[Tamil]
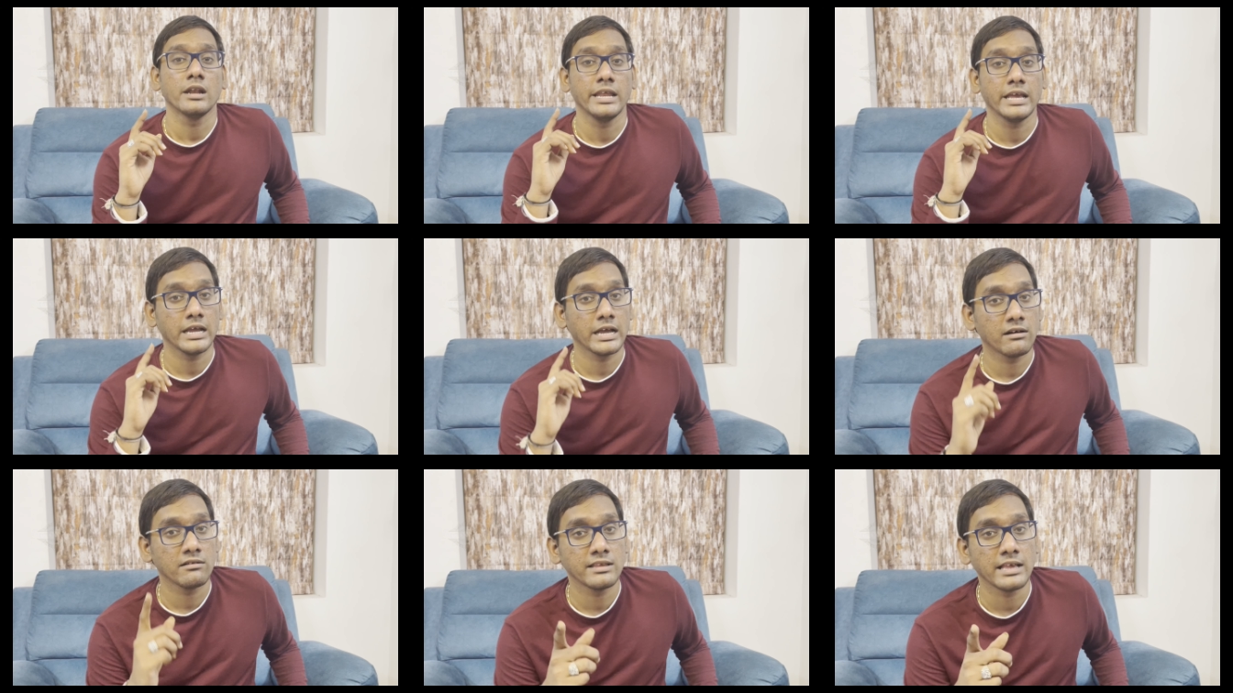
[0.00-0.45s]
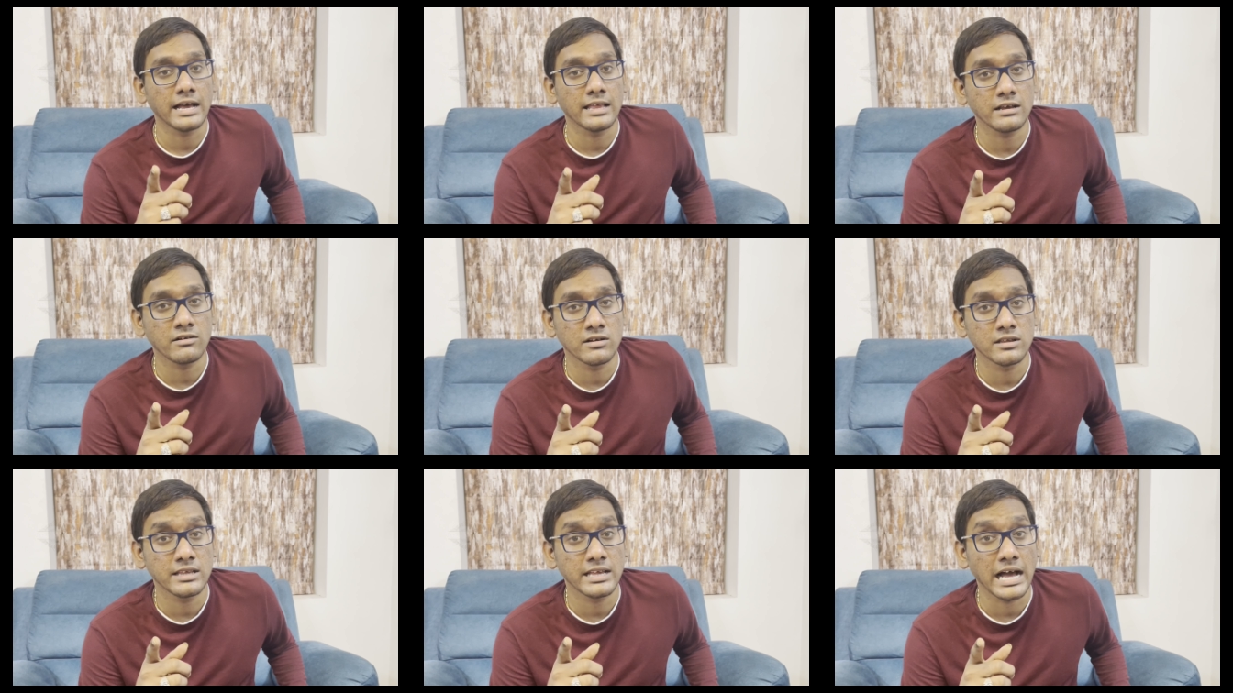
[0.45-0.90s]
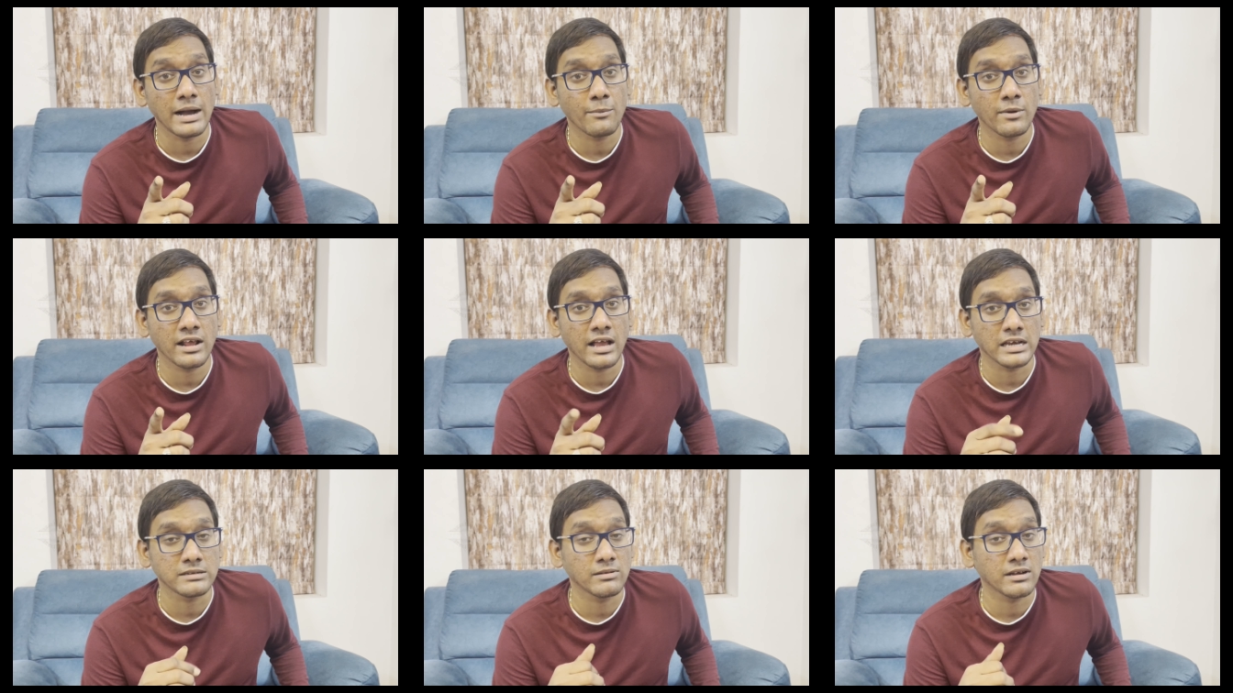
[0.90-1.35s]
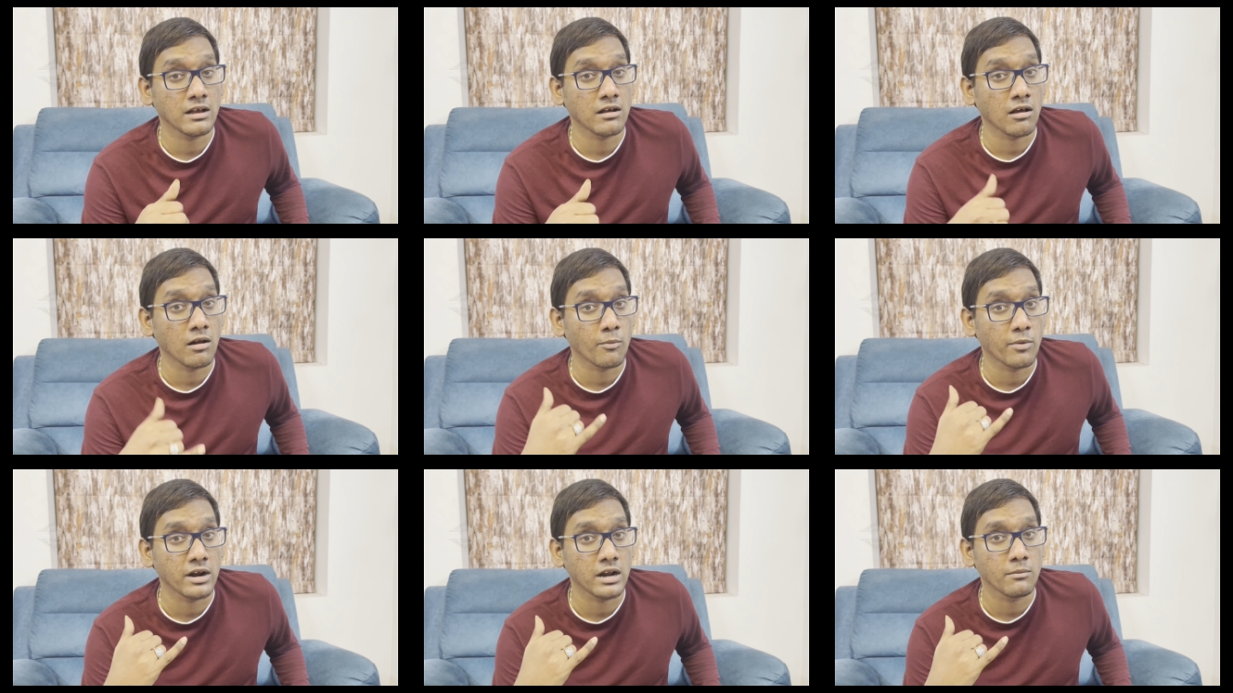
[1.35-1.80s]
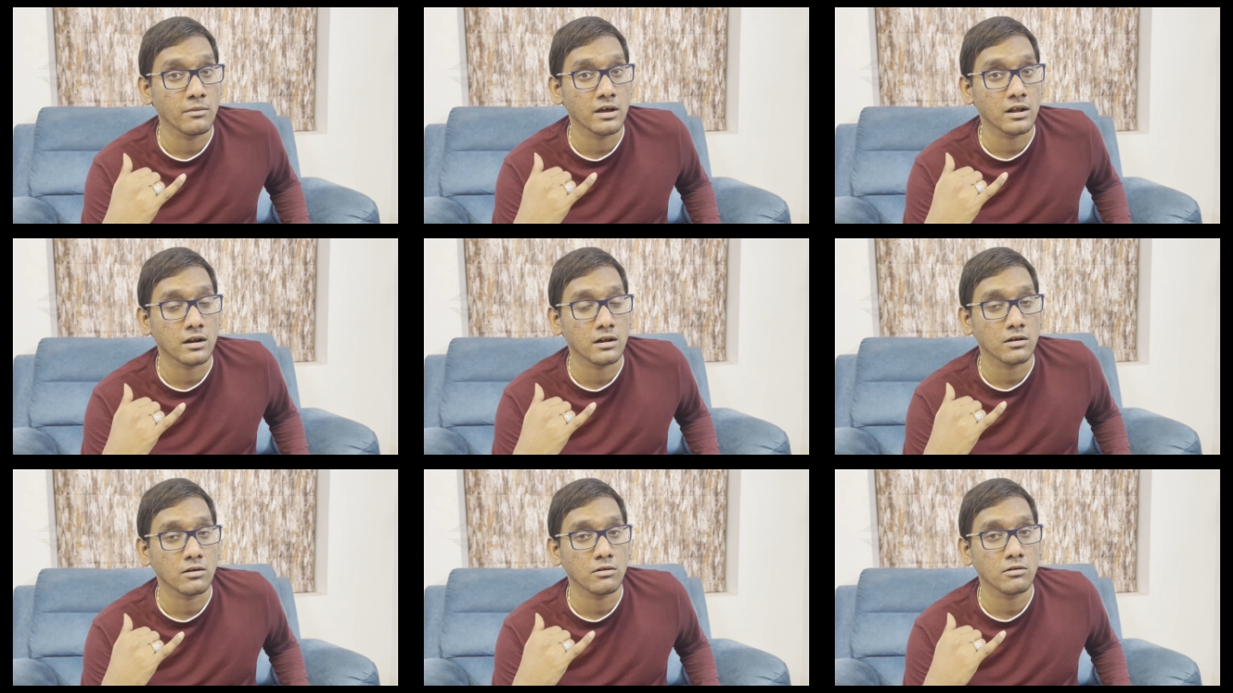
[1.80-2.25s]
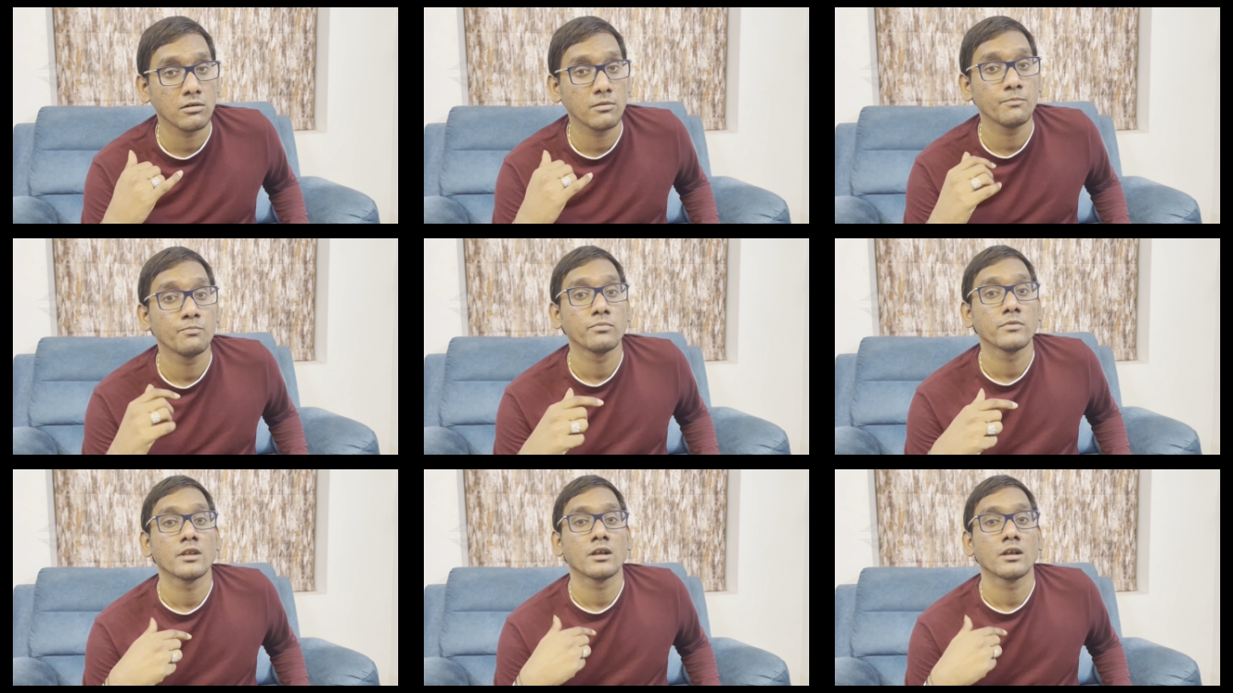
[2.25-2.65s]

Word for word: நீங்கள் வந்து அதுக்கு வந்து ஆப்பிள் கஸ்டமருக்கு கால் பண்ணுற மாதிரி இருக்கும்